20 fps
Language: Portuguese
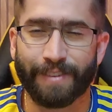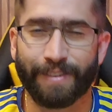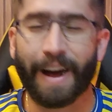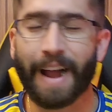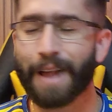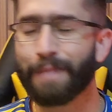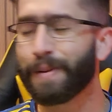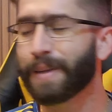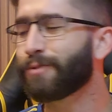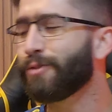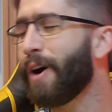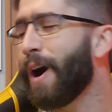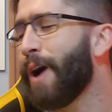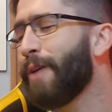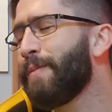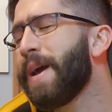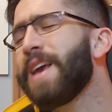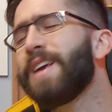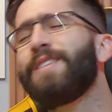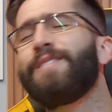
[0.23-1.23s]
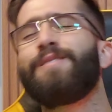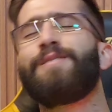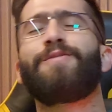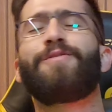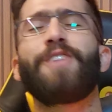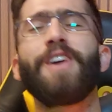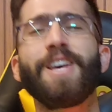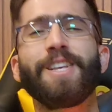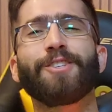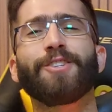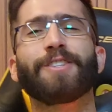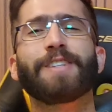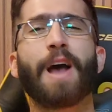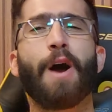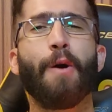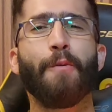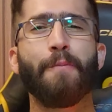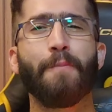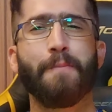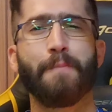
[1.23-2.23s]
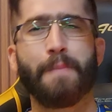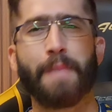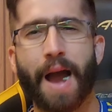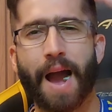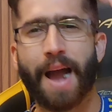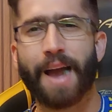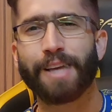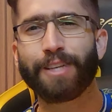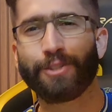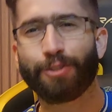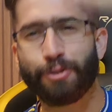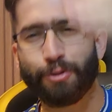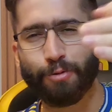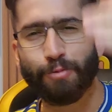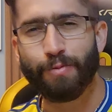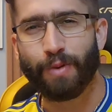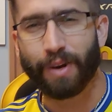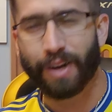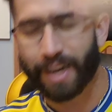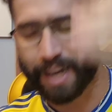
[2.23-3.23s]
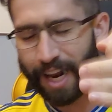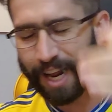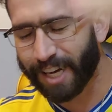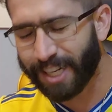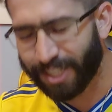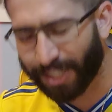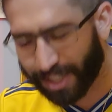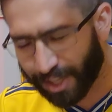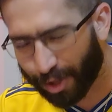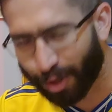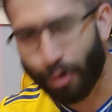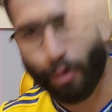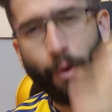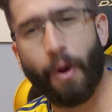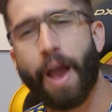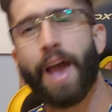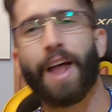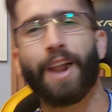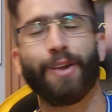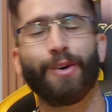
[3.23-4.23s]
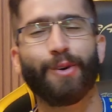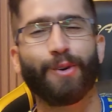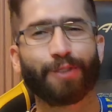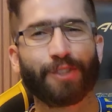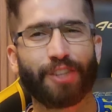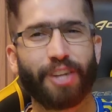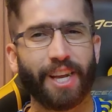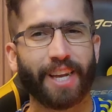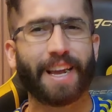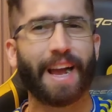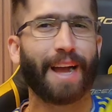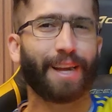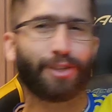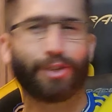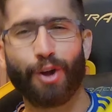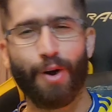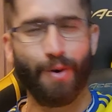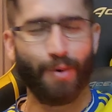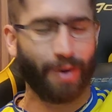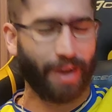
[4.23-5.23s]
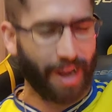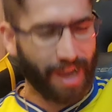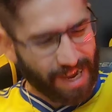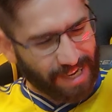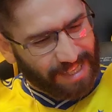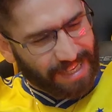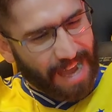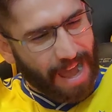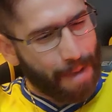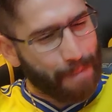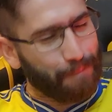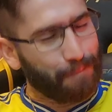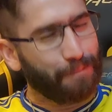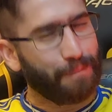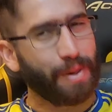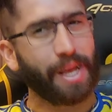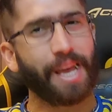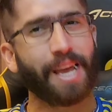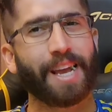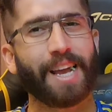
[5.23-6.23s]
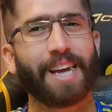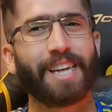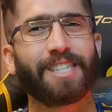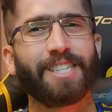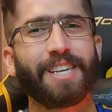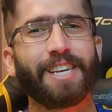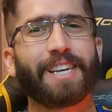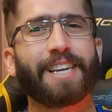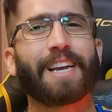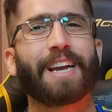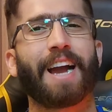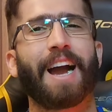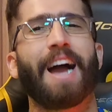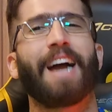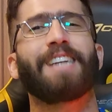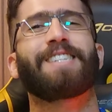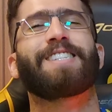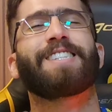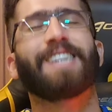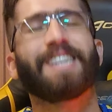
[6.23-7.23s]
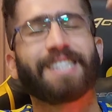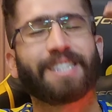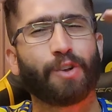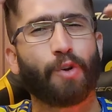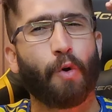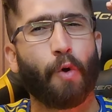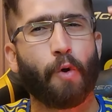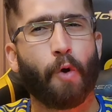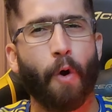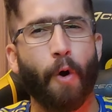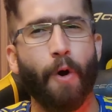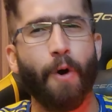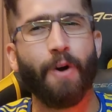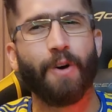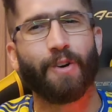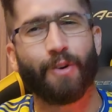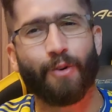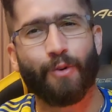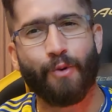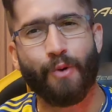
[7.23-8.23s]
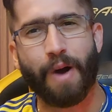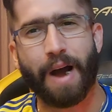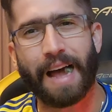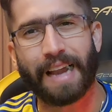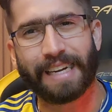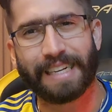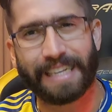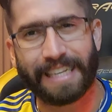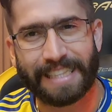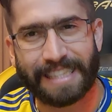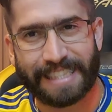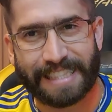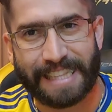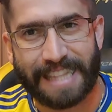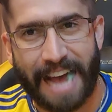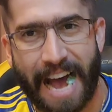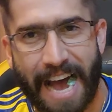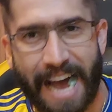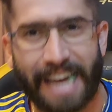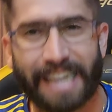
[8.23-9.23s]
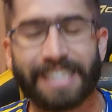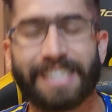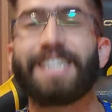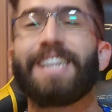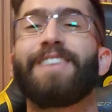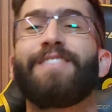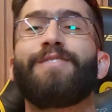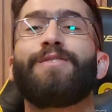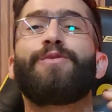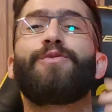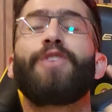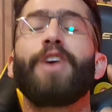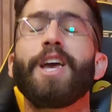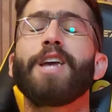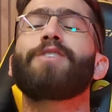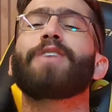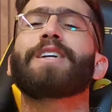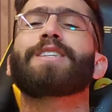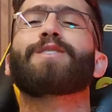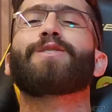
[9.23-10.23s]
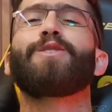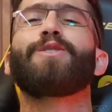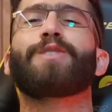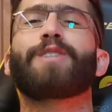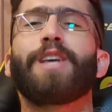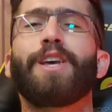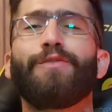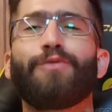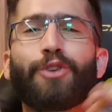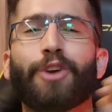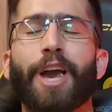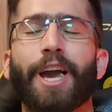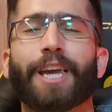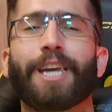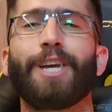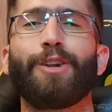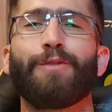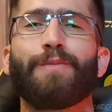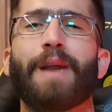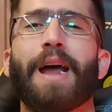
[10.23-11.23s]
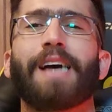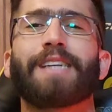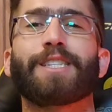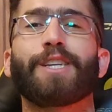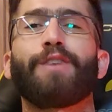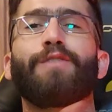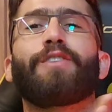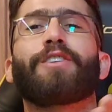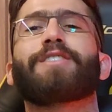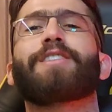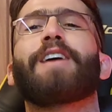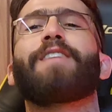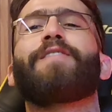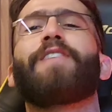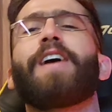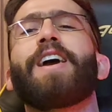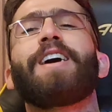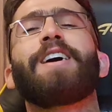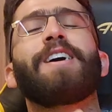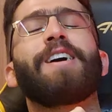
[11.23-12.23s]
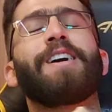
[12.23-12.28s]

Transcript: Olá pessoal, bem-vindos a mais um grande duelo de cachorro grande, é briga de caixas com qualidade, vídeo exclusivo que aqui no Brasil você vê